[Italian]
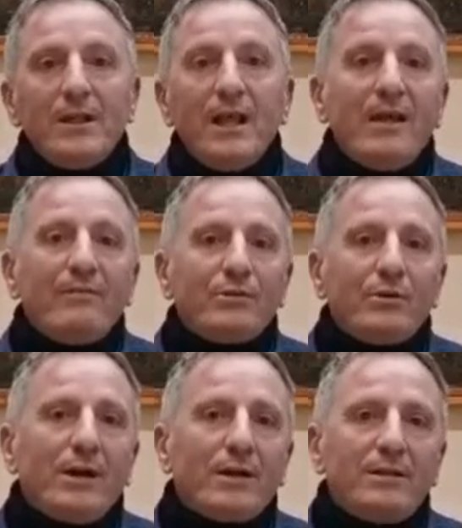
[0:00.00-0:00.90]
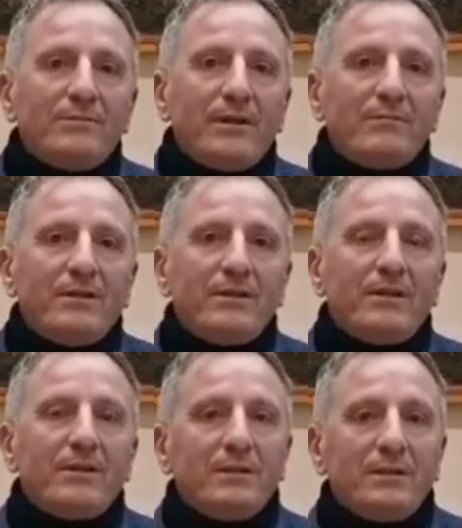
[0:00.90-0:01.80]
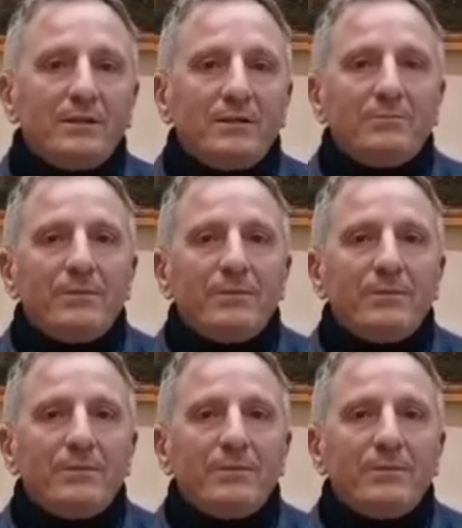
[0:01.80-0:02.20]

evito anche di farveli eh,